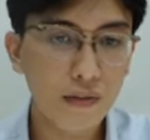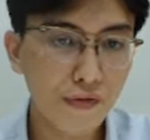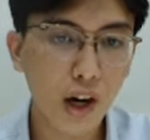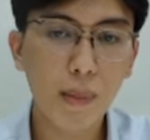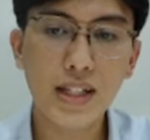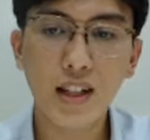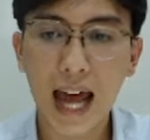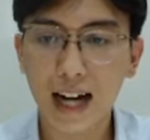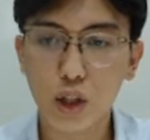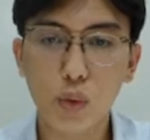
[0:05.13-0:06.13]
vừa mới rớt
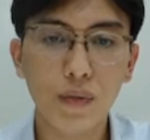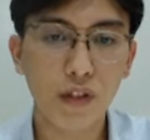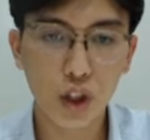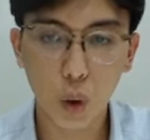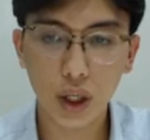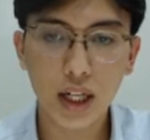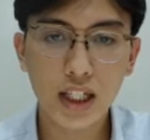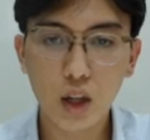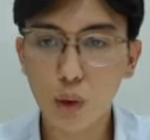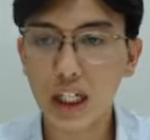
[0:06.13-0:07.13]
hàng trong nhịp vừa rồi
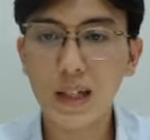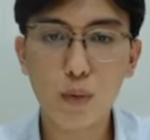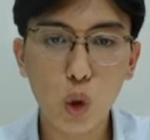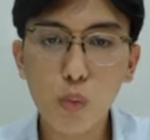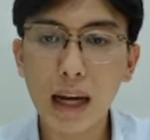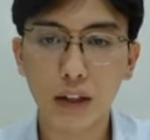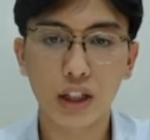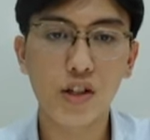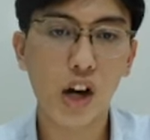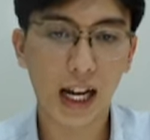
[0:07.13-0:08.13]
trong một cái nhịp rũ mạnh của
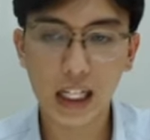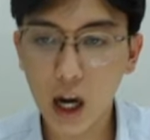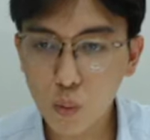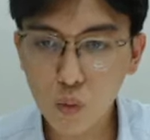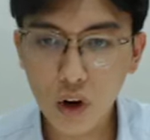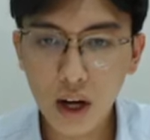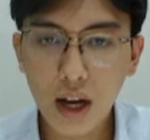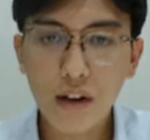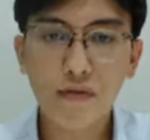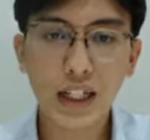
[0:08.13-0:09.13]
thị trường hay không.
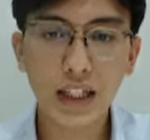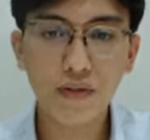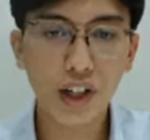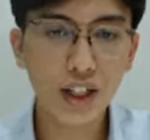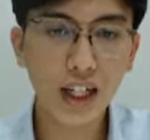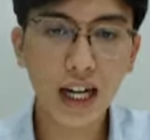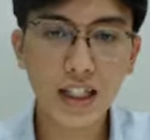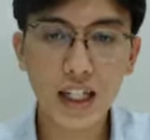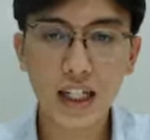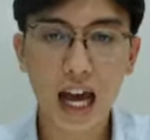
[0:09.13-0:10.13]
Vậy thì với những anh
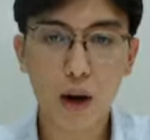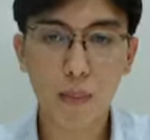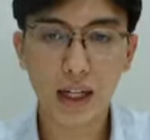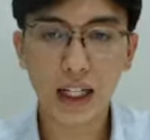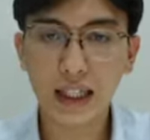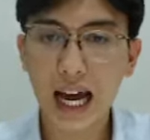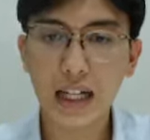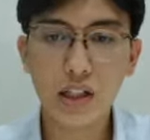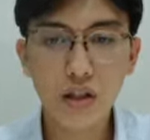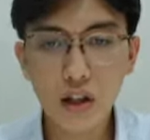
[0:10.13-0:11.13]
chị nào mà hiện tại
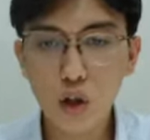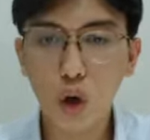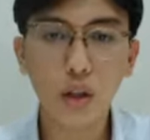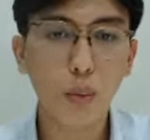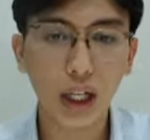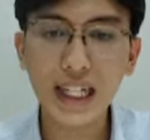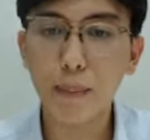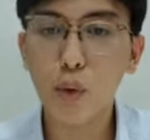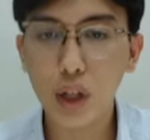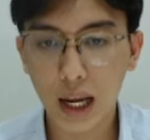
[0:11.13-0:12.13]
chưa có được một cái
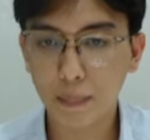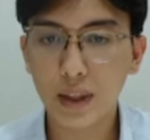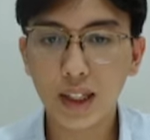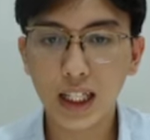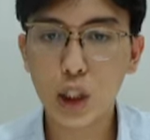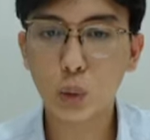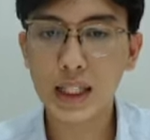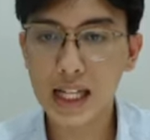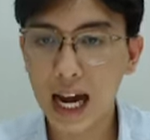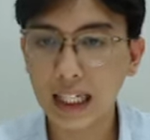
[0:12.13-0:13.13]
điểm mua đẹp thì chúng ta
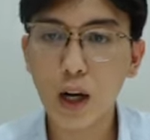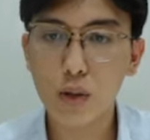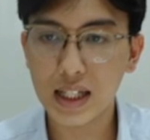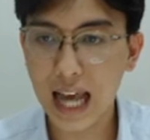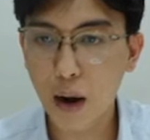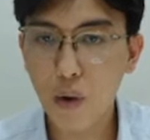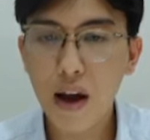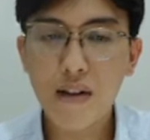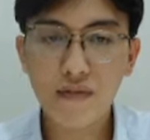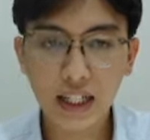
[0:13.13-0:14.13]
sẽ hành động ra sao
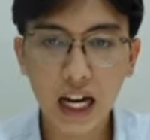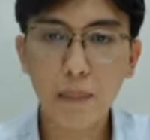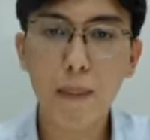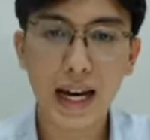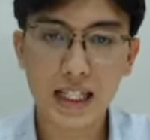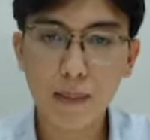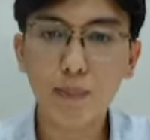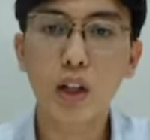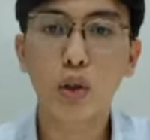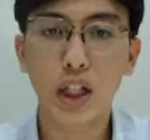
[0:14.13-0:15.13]
và kịch bản sắp
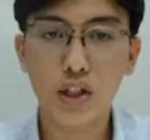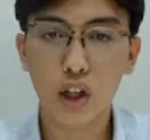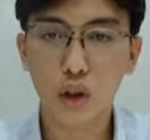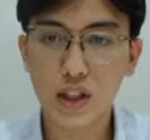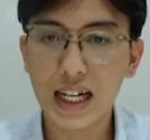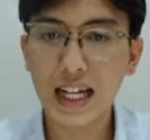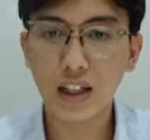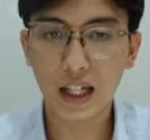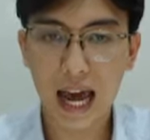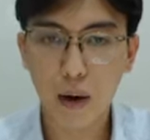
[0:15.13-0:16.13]
tới của thị trường nó sẽ là
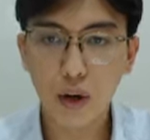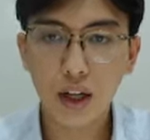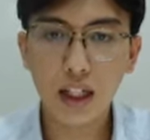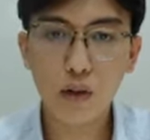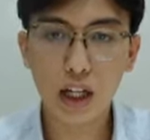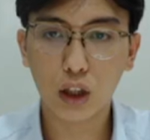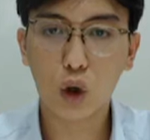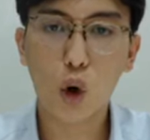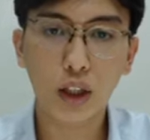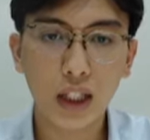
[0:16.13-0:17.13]
như thế nào? Liệu rằng nó
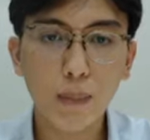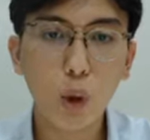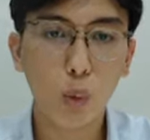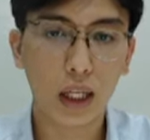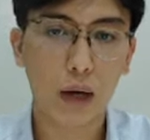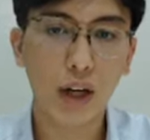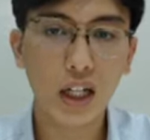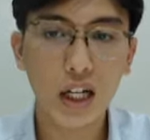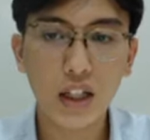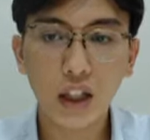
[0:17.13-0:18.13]
còn tiếp tục kéo
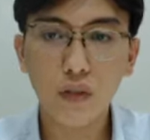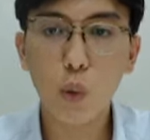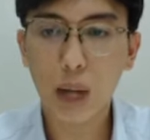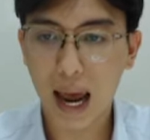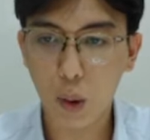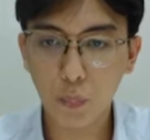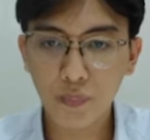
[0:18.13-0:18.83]
lên đến những cái vùng nào?